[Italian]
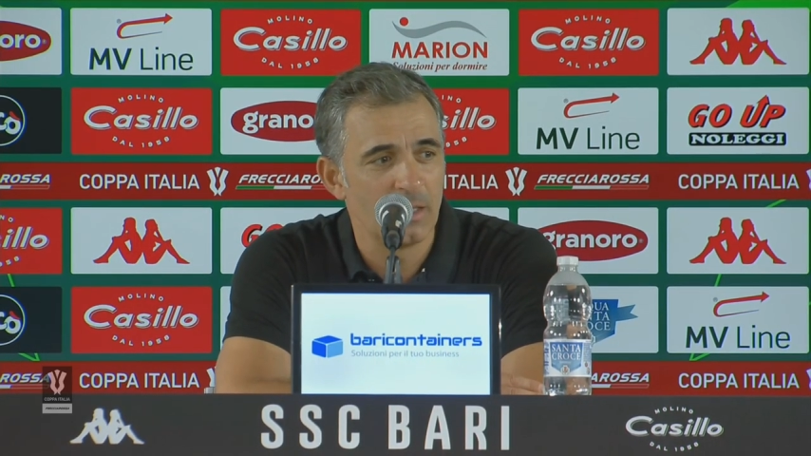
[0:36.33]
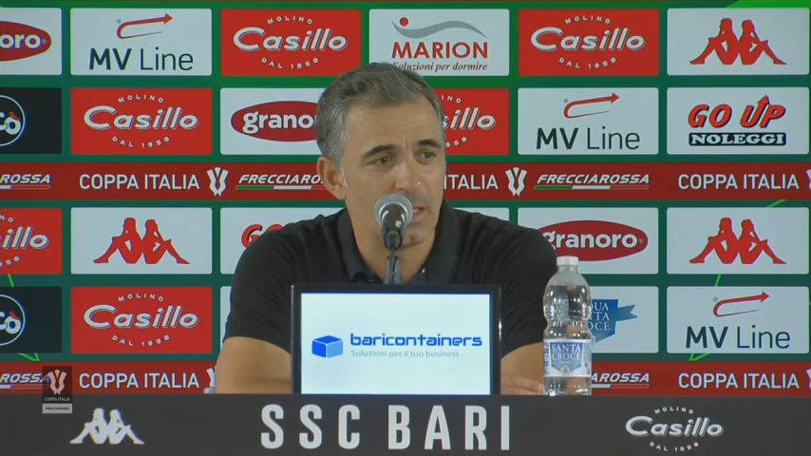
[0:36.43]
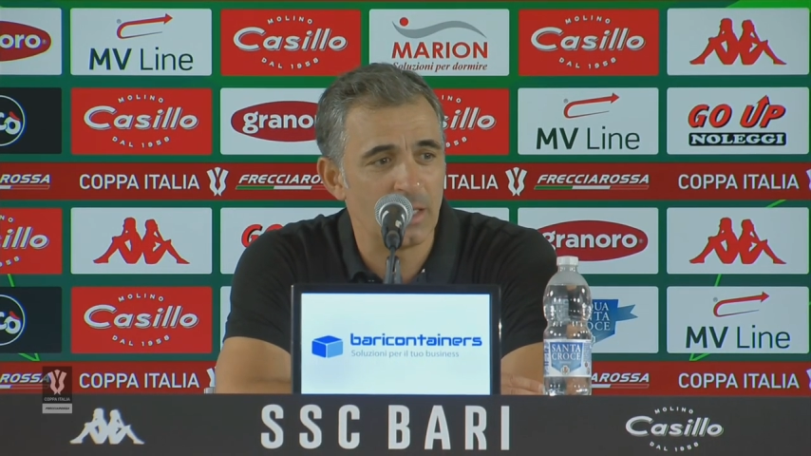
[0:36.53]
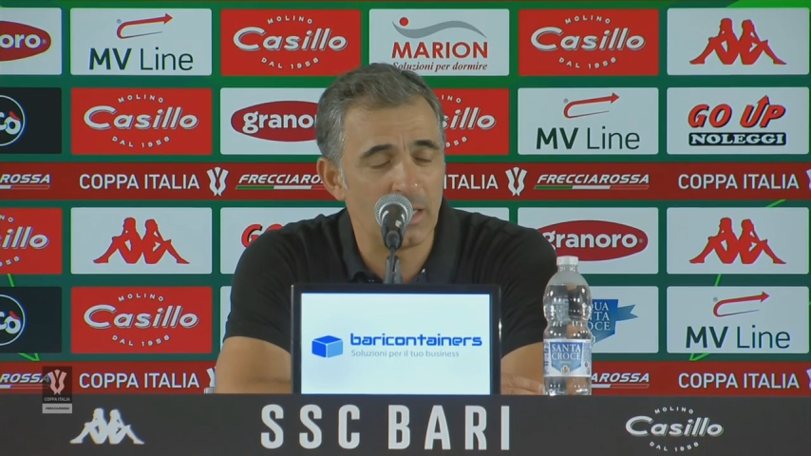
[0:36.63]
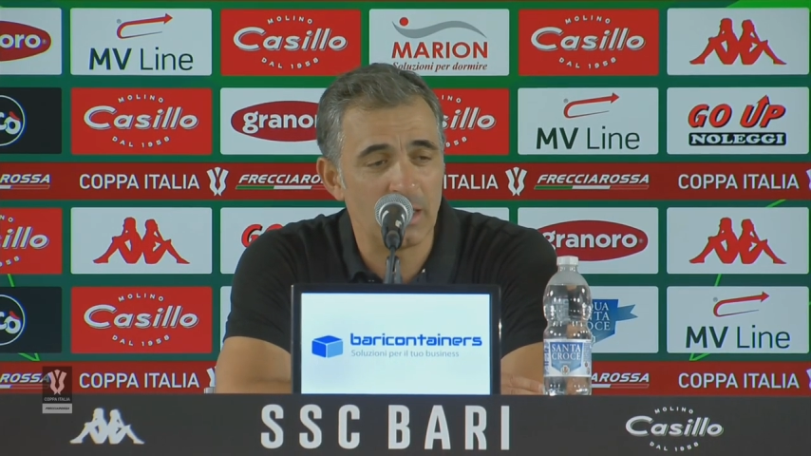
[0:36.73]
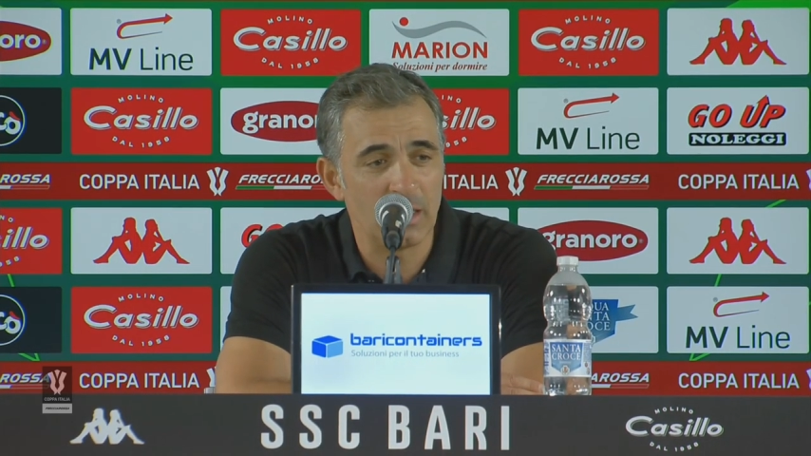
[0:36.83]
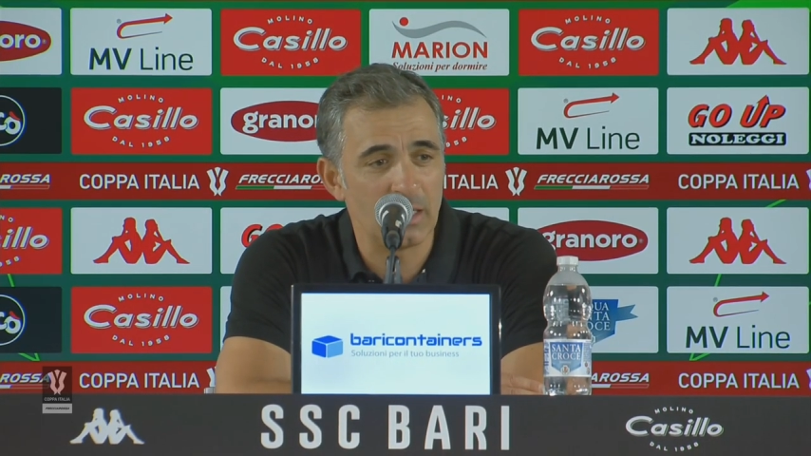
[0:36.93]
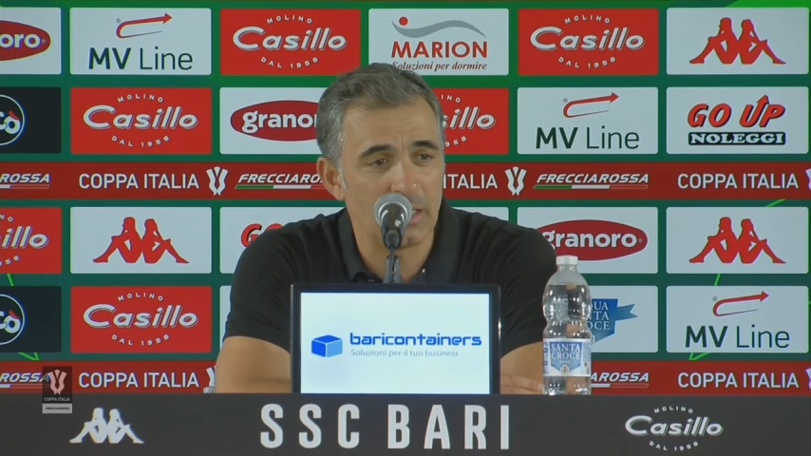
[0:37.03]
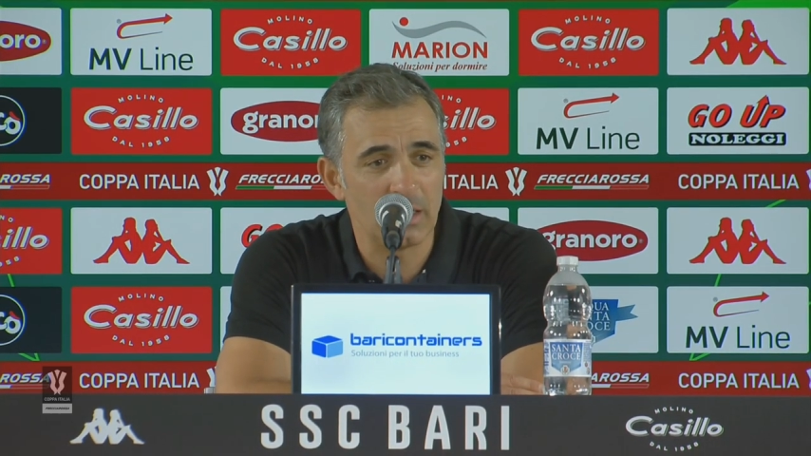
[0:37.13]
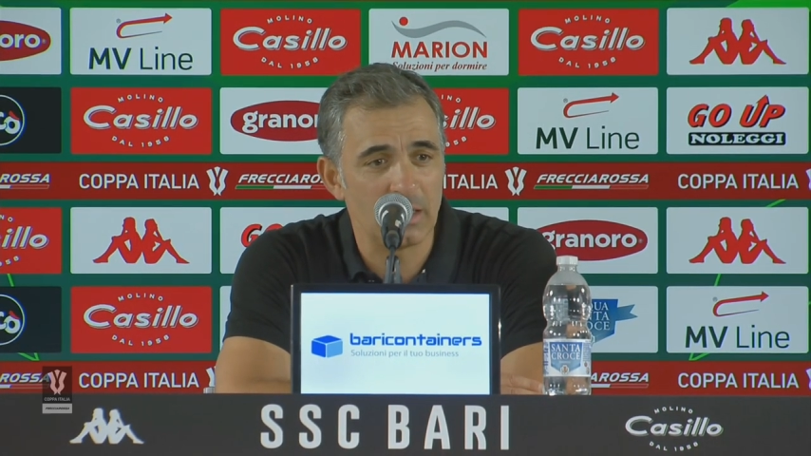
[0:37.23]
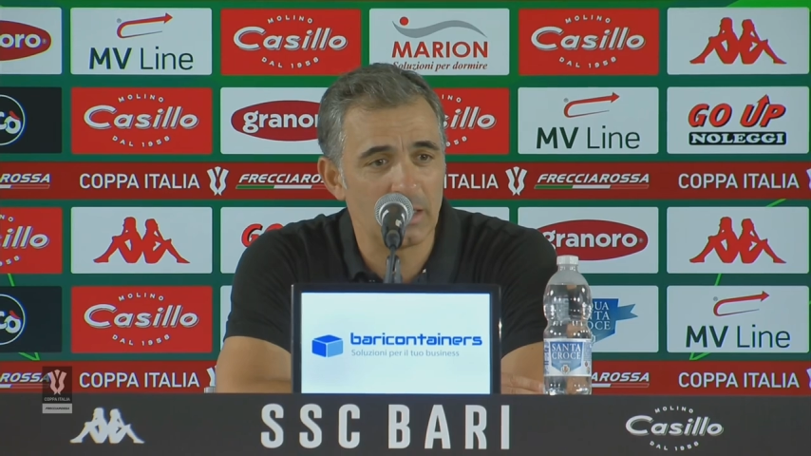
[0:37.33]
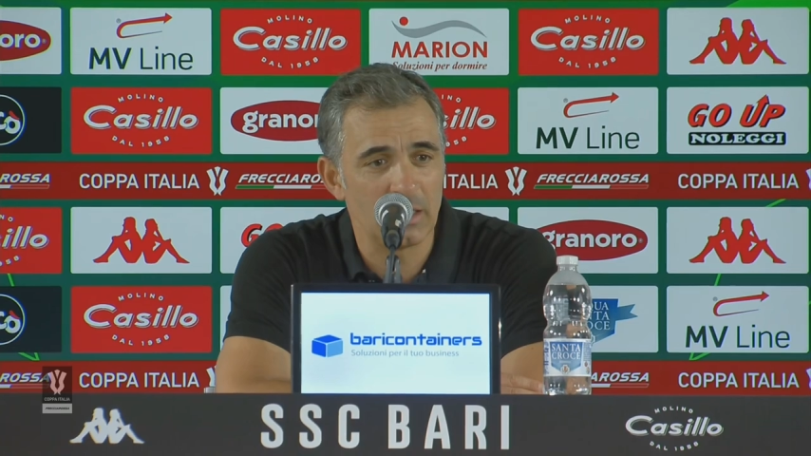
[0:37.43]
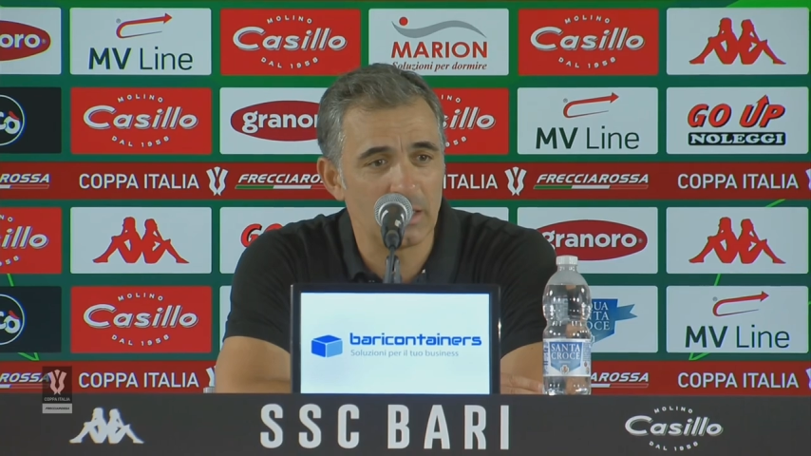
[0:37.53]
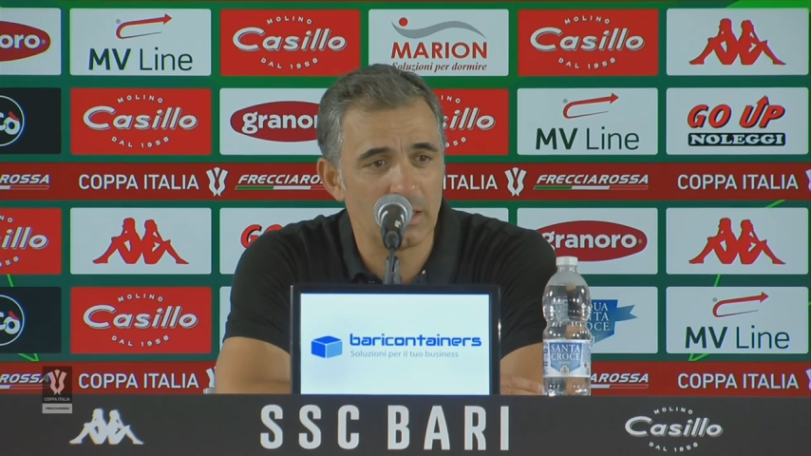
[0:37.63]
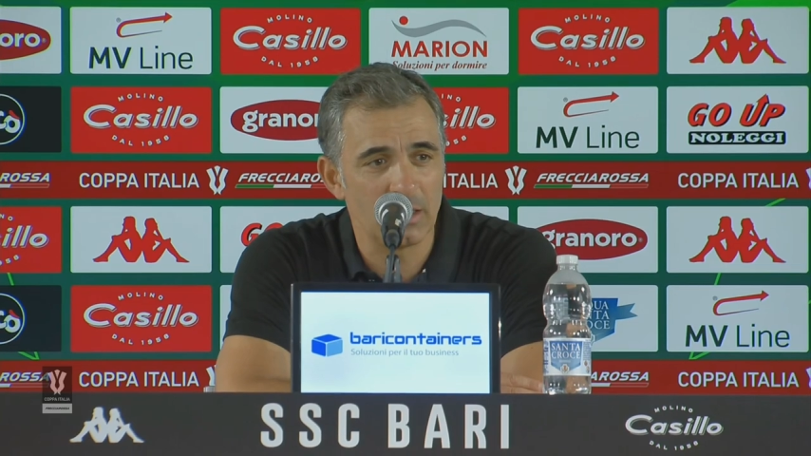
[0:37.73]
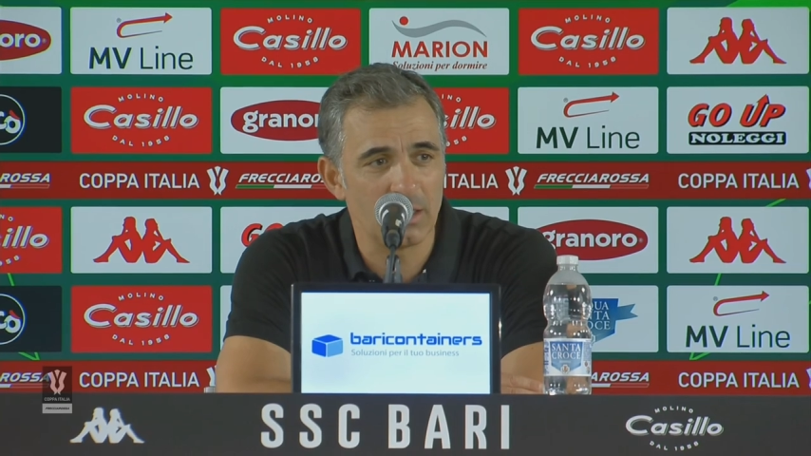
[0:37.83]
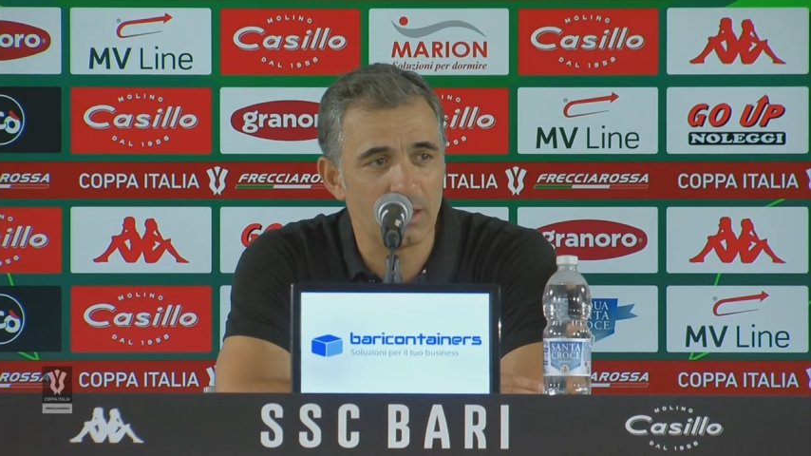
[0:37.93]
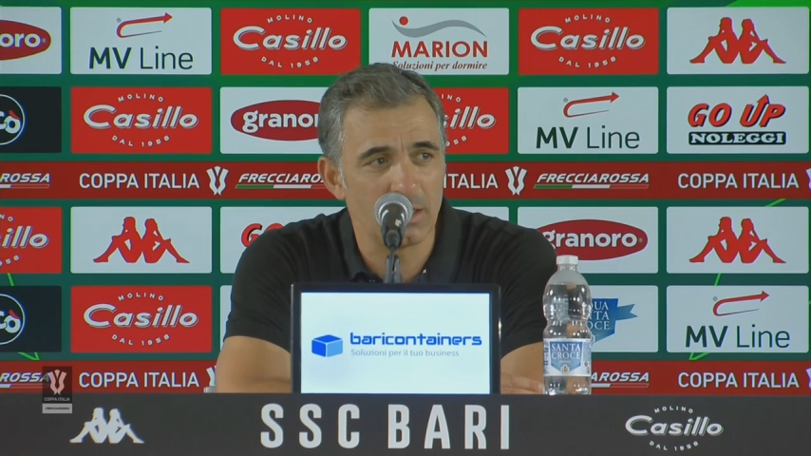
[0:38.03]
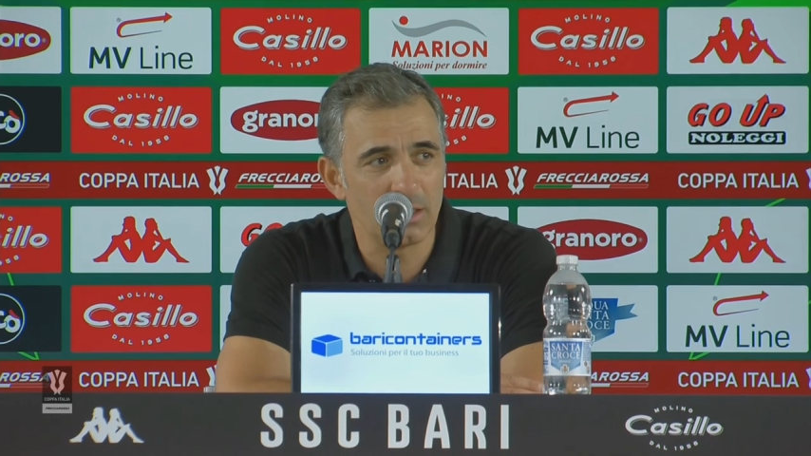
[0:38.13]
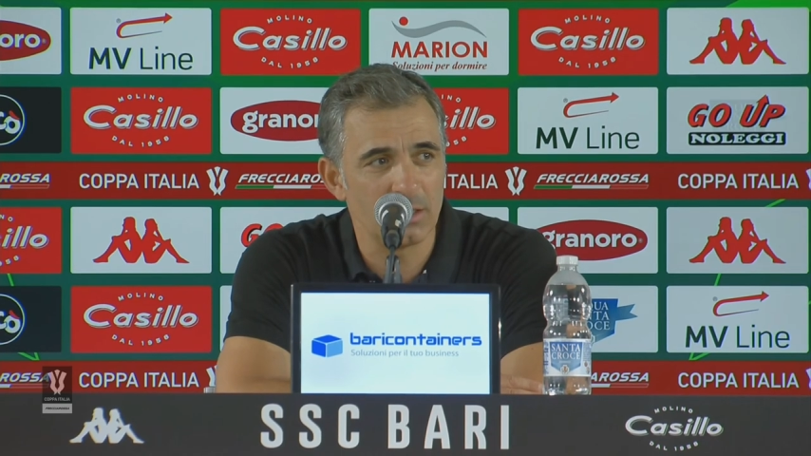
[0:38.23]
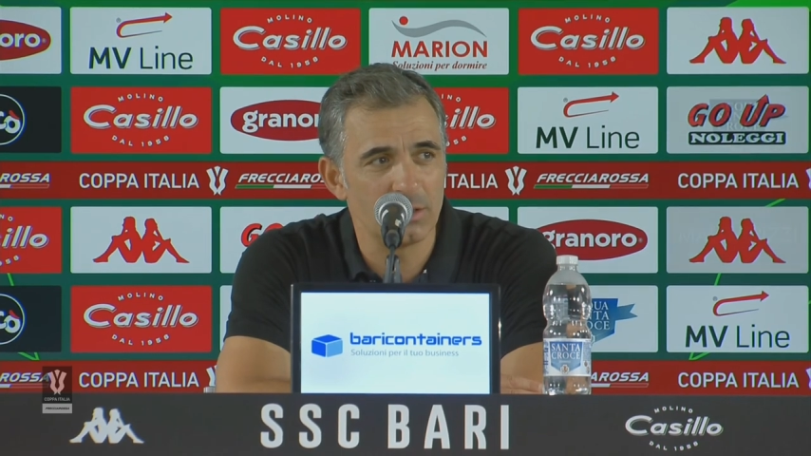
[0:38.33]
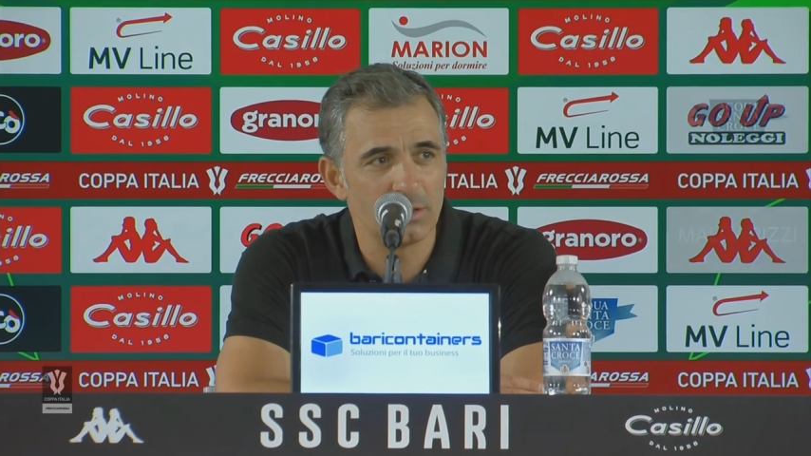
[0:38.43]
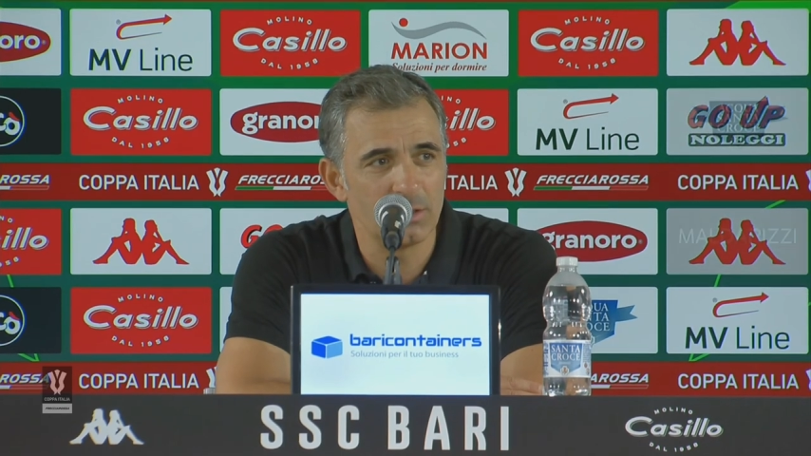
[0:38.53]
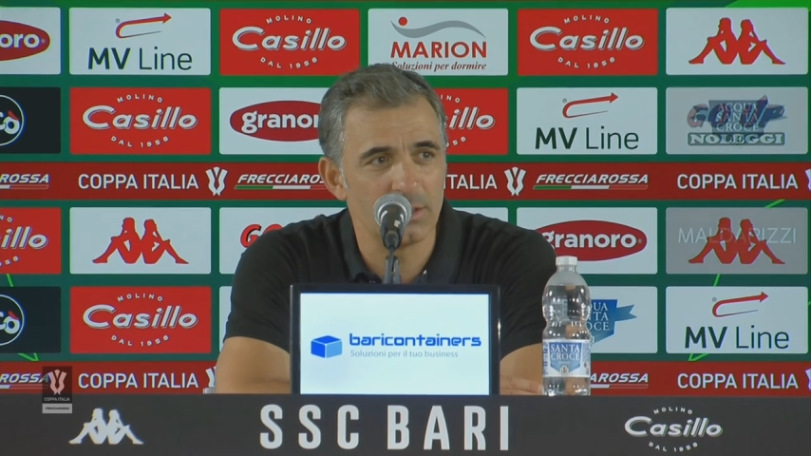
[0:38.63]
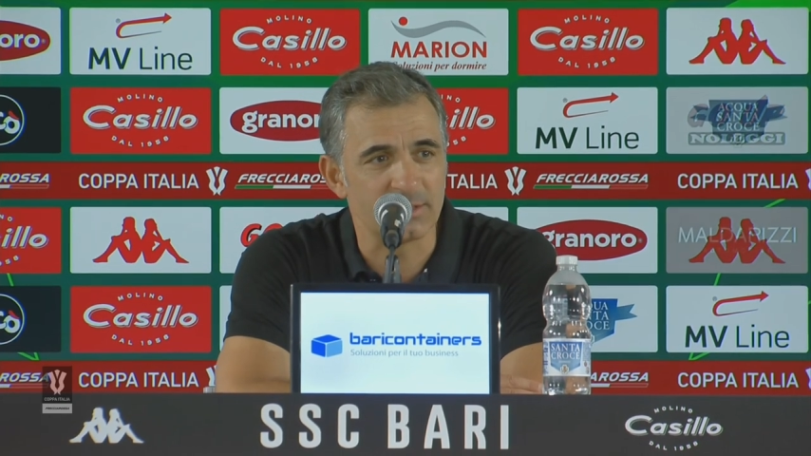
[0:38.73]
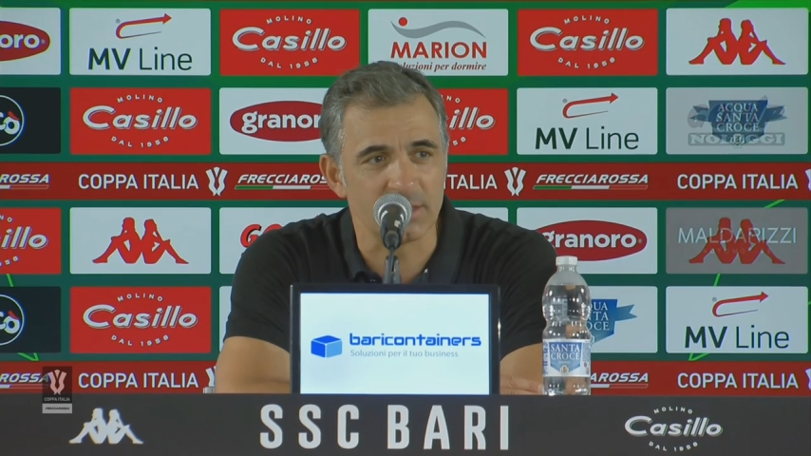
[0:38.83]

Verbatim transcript: le